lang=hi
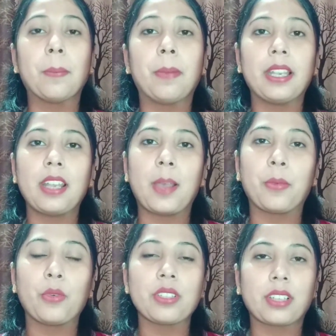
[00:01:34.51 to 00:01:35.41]
बट
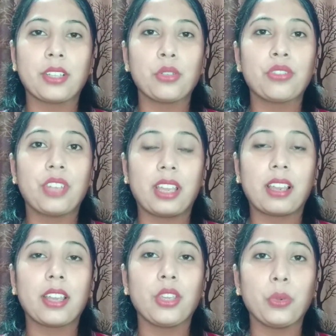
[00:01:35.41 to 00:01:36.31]
आपको इसका जो स्टिक
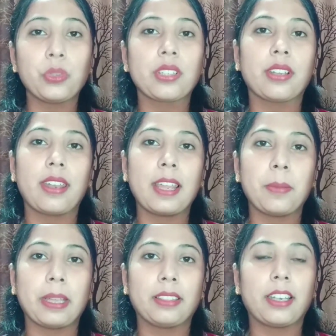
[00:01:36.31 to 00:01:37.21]
का यूज़ करने
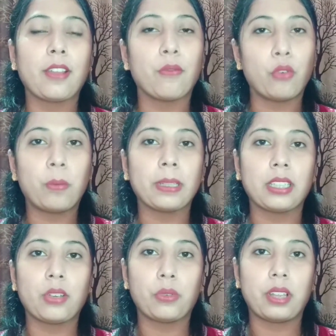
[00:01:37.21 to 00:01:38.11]
का मेथड है वो पता